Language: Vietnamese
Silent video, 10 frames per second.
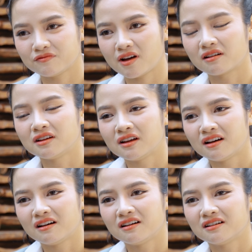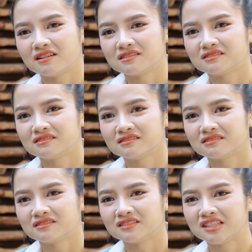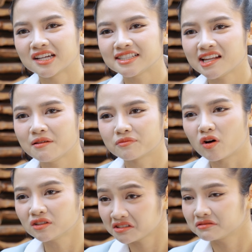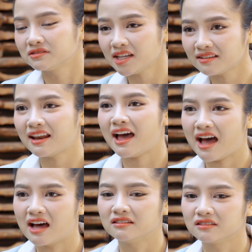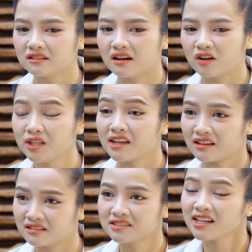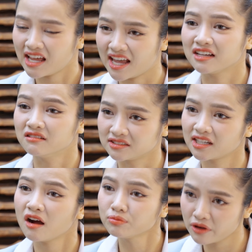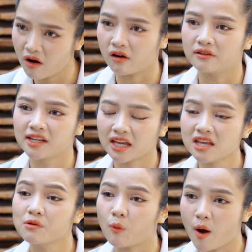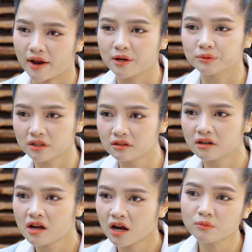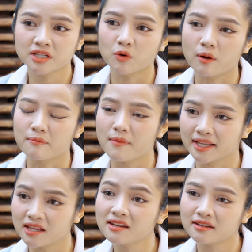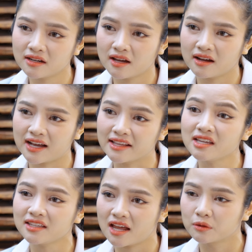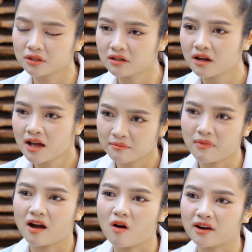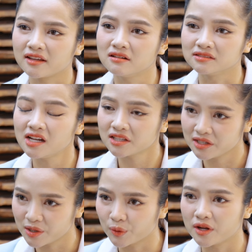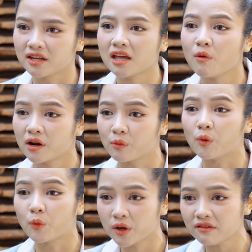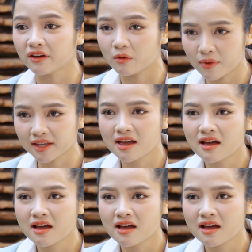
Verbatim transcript: vâng uh, những cái sai lầm đó thực chất là uh, có thể chắc là ảnh hưởng sẽ không nhỏ đến cái hiệu quả đầu tư không chỉ của bản thân uh, cá nhân nhà đầu tư mà còn ảnh hưởng rất là nhiều đến cái hoạt động của quỹ phải không anh